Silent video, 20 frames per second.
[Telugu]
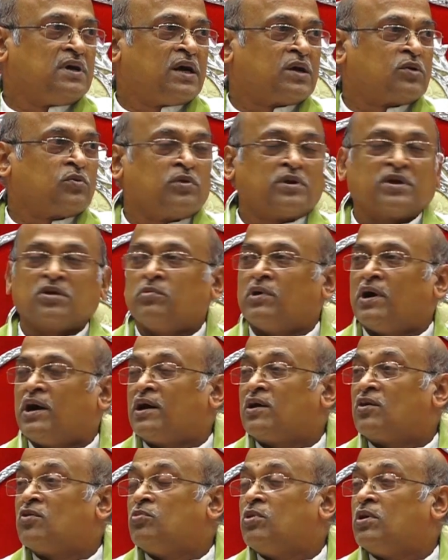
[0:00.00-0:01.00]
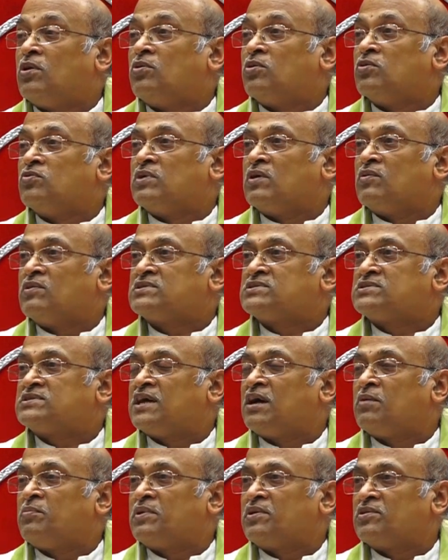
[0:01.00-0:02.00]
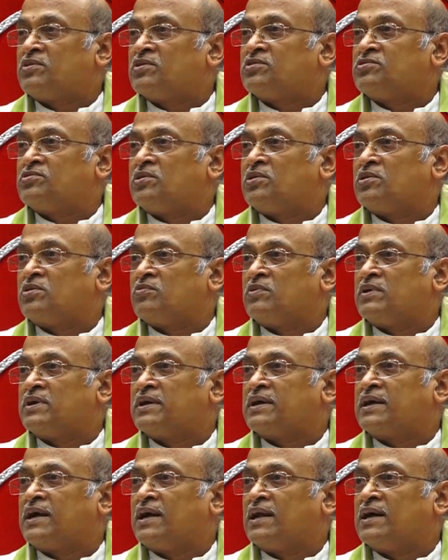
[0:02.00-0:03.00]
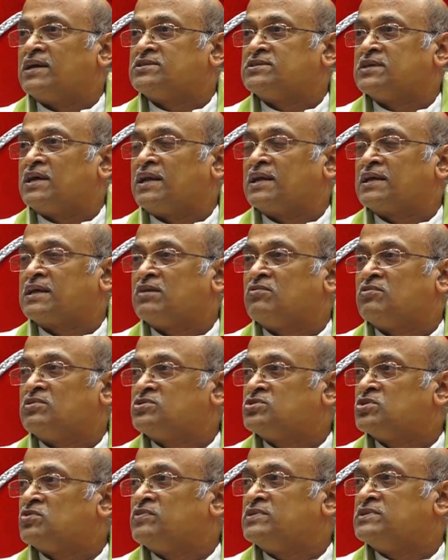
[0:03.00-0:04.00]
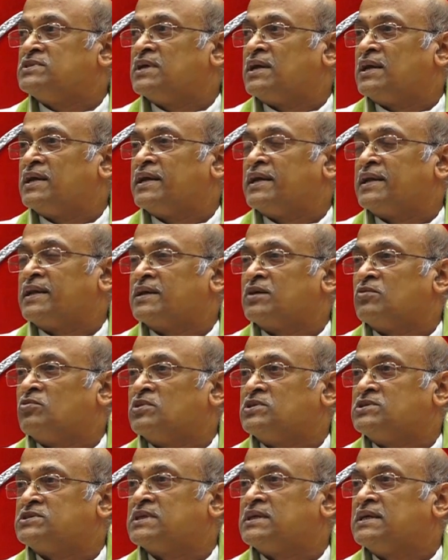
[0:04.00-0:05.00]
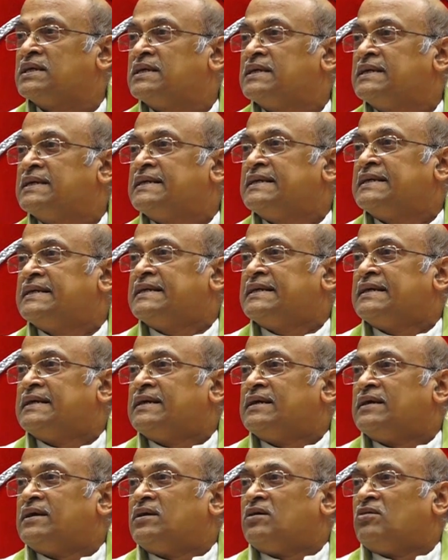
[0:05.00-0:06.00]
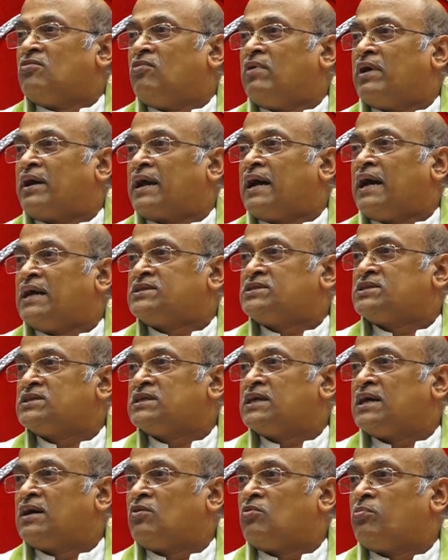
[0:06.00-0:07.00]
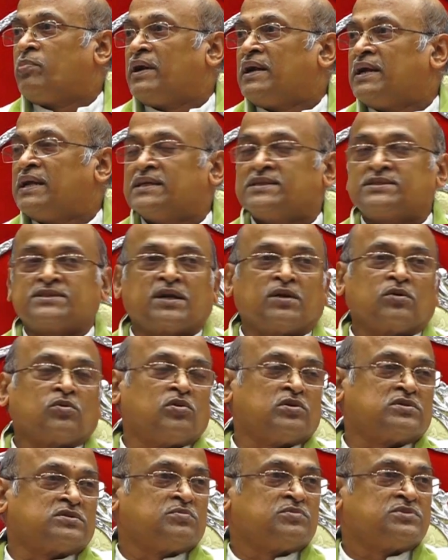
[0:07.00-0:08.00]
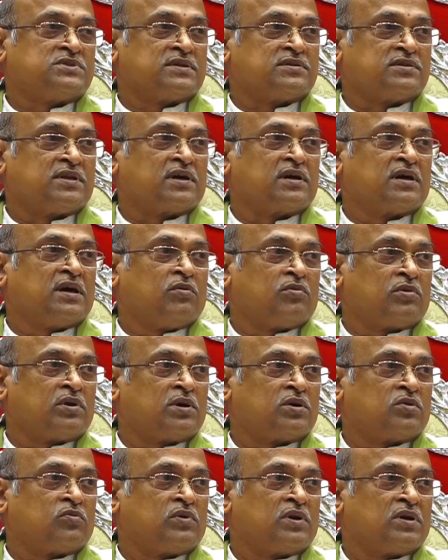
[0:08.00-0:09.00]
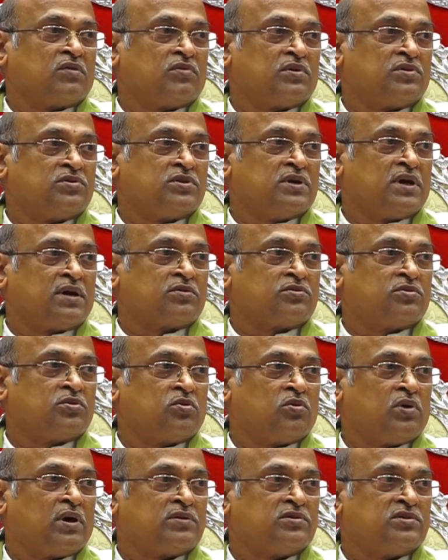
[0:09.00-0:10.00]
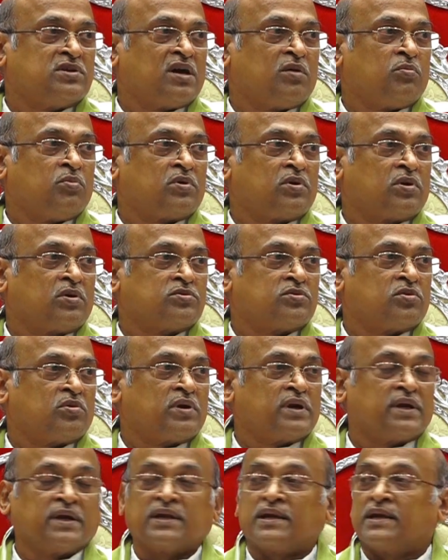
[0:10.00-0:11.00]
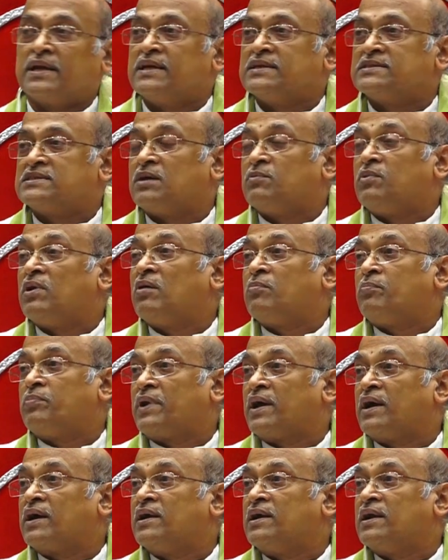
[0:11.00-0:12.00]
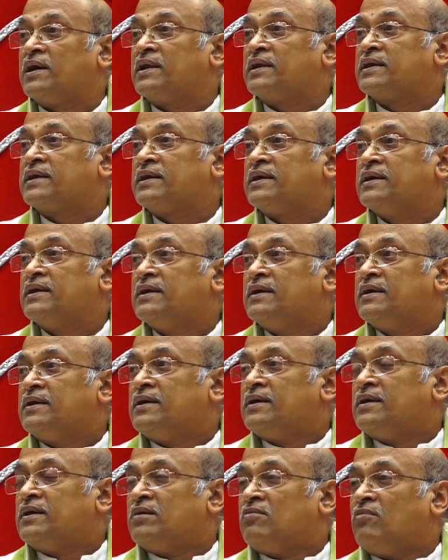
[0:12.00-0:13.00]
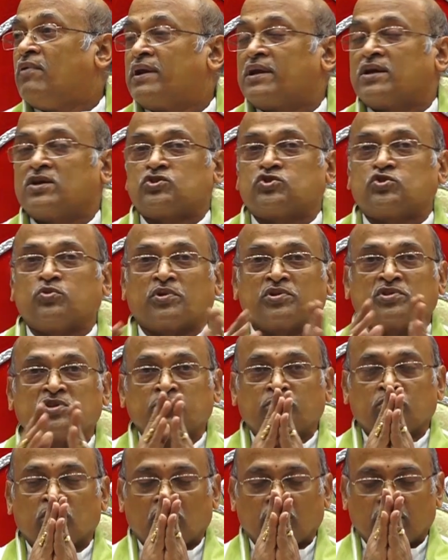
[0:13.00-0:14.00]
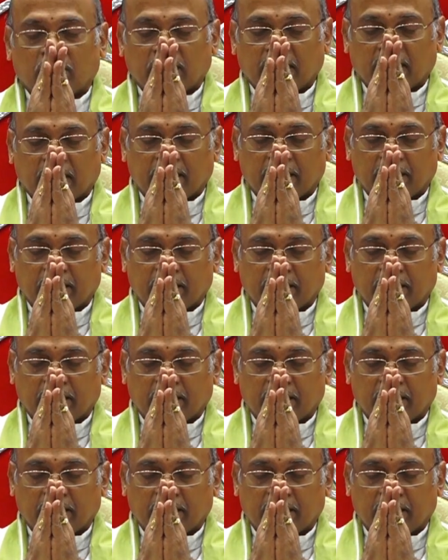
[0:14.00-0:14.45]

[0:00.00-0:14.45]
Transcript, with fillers: అటువంటి మహానుభావుడు వ్యవస్థాపన చేసినటువంటి కళాశాలకి విశ్వవిద్యాలయానికి వచ్చి వారి ఆశయాలు పండించడం కోసం సిద్ధంగా ఉన్నటువంటి విద్యార్థులు అధ్యాపకులతో నిండిన ఈ సభా ప్రాంగణానికి వారికి స్మృతిపూర్వకంగా